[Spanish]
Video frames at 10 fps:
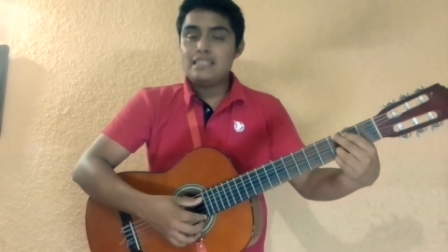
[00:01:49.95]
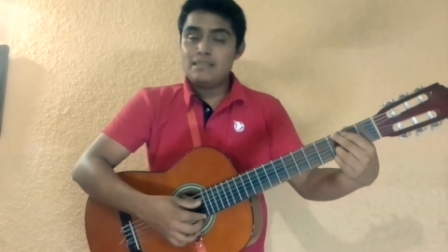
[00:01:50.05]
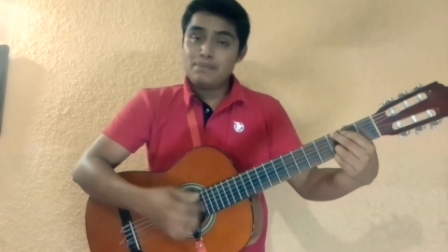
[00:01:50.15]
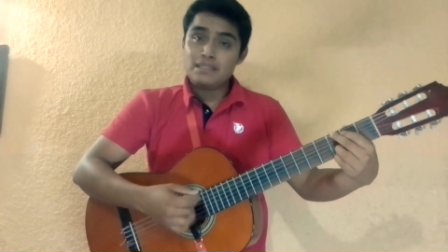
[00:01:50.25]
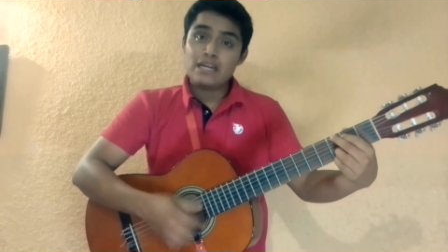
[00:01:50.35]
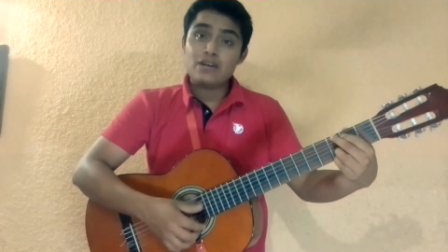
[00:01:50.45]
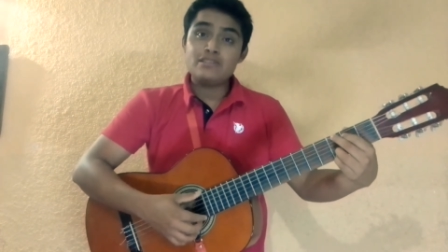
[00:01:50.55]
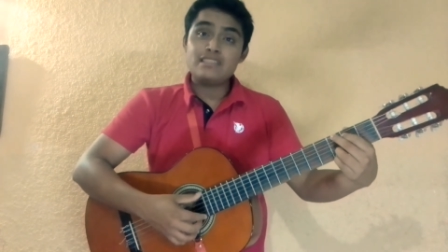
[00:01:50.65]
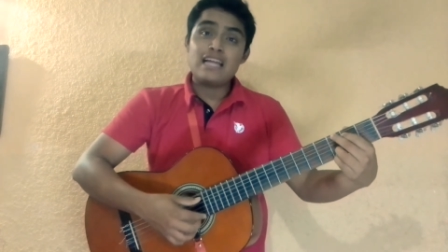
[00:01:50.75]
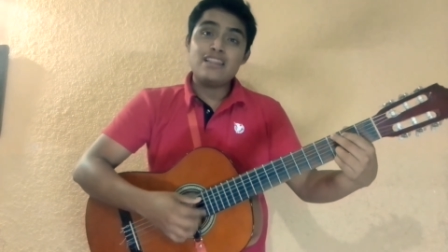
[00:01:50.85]
Siempre está
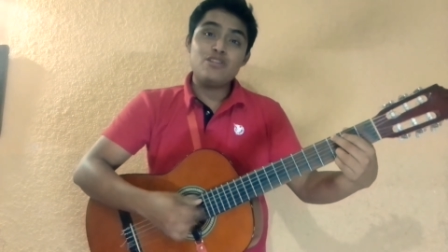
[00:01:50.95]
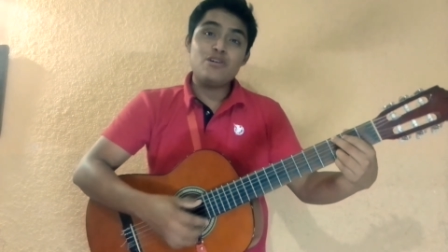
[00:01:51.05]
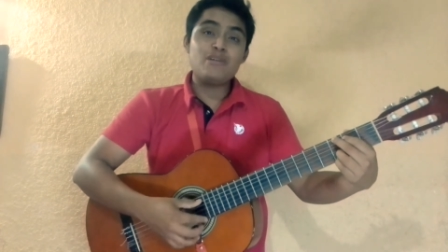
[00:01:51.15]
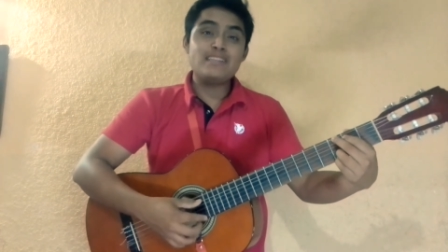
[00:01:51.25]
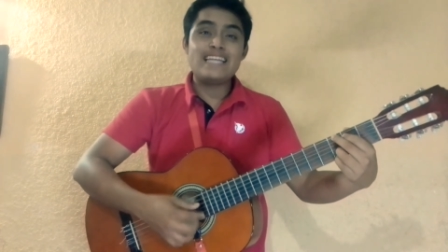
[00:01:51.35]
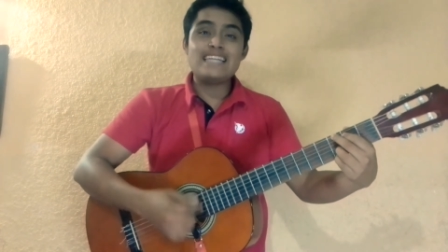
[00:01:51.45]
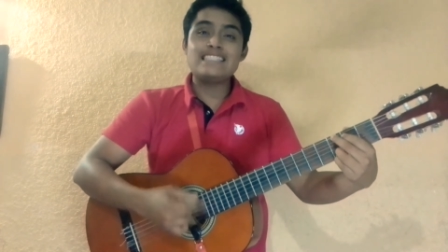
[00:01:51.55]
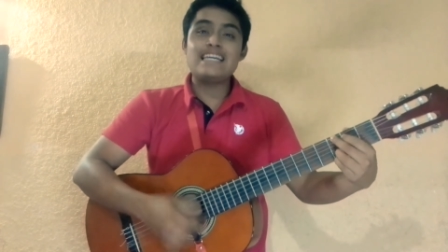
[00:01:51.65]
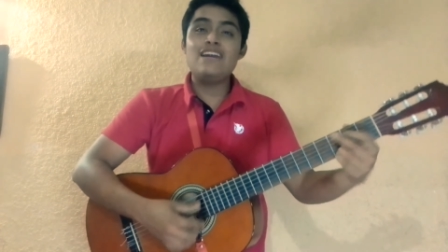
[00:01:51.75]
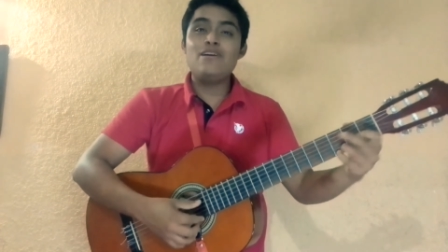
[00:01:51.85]
contando
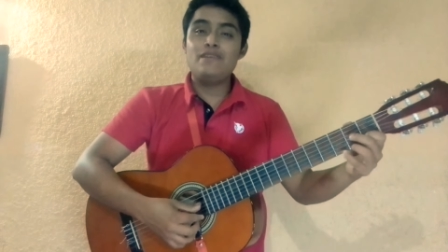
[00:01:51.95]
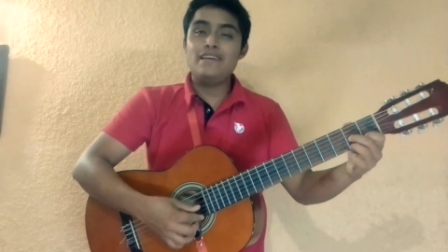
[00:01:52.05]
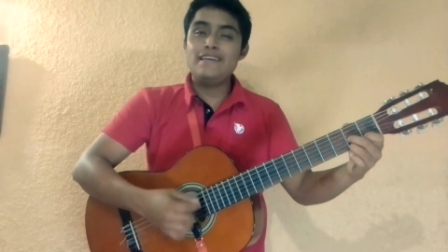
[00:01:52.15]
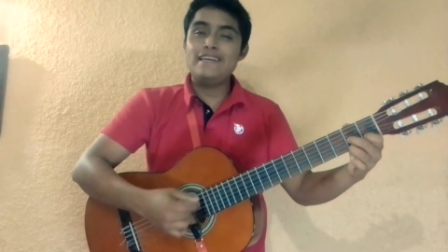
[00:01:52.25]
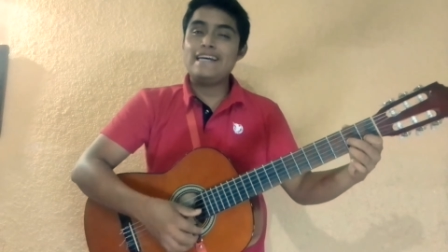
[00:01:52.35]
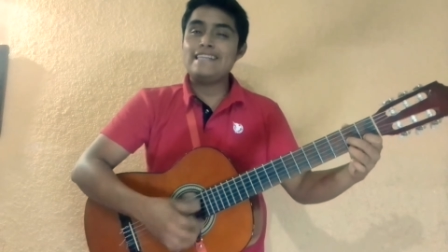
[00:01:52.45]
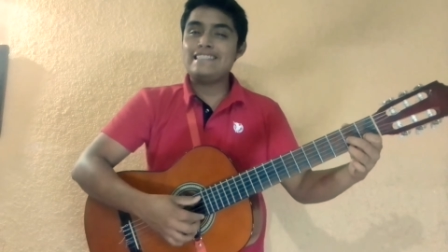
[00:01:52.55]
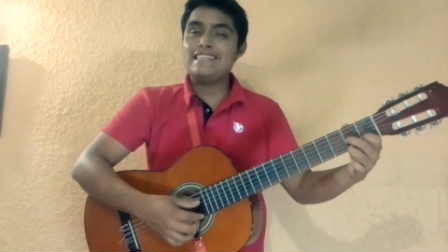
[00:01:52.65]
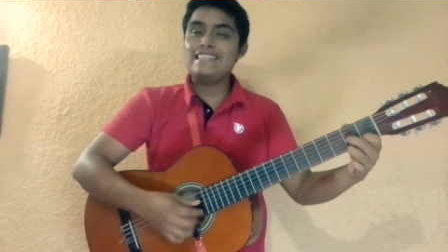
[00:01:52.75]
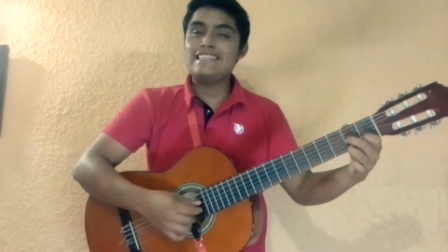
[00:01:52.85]
cuántas calorías
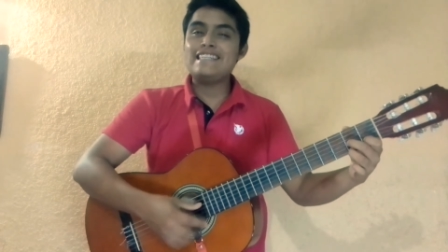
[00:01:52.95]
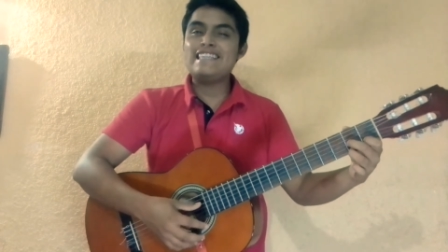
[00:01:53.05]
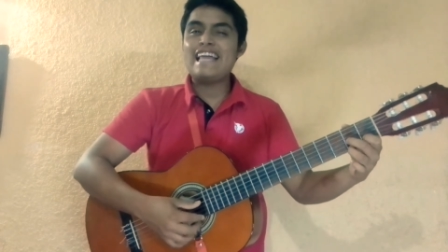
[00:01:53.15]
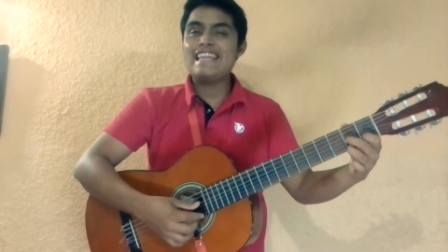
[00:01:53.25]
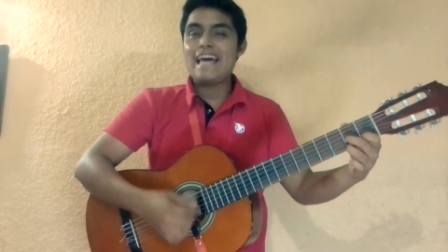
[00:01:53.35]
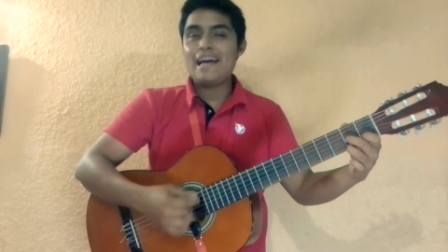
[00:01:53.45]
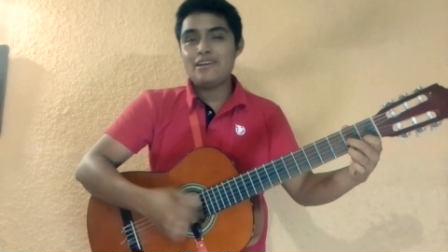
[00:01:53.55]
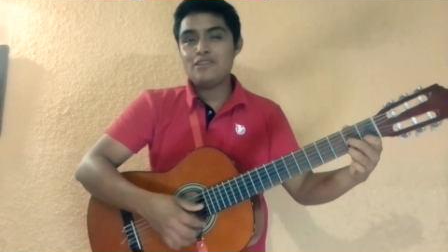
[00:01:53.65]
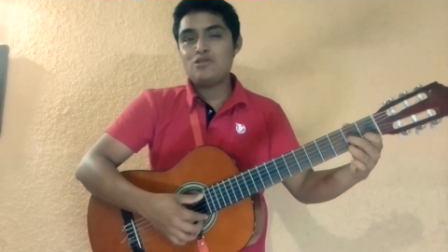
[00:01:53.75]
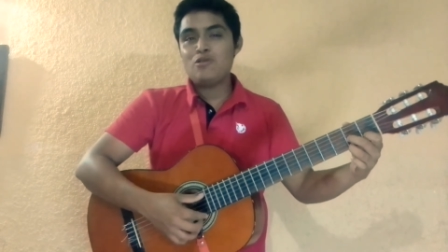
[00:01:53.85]
necesita
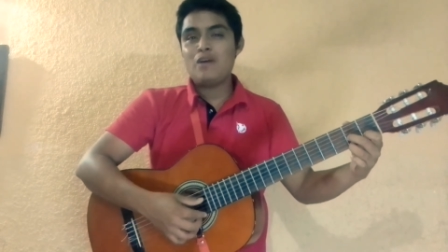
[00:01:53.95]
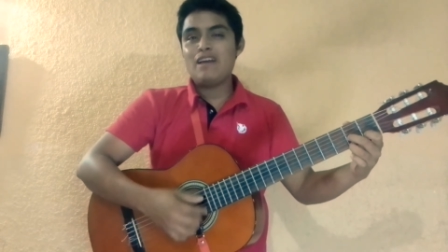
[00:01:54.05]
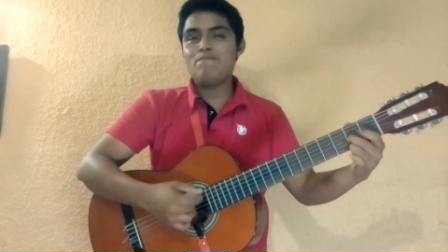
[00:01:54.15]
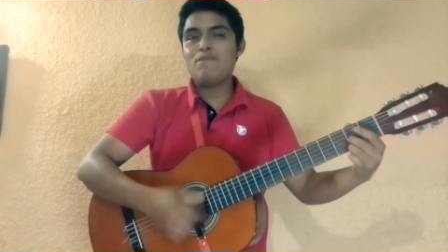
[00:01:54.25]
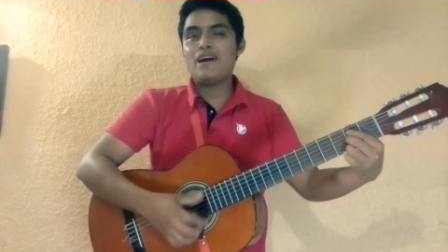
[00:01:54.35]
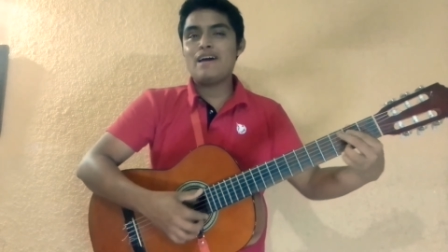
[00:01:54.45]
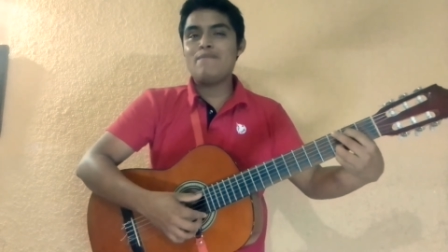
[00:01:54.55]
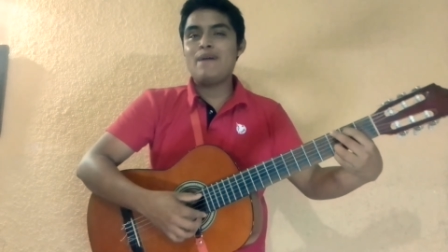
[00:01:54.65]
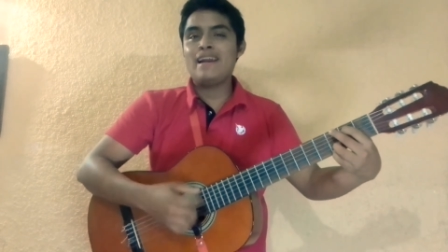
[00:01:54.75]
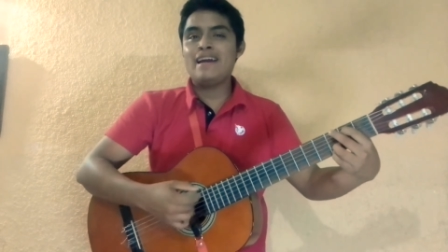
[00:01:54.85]
diario su cuerpo
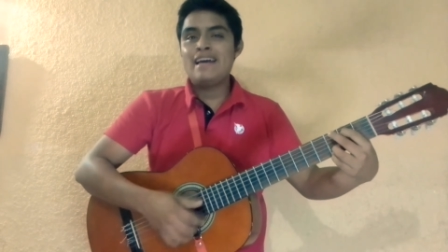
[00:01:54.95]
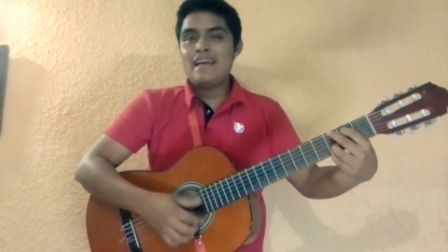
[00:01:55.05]
quemar.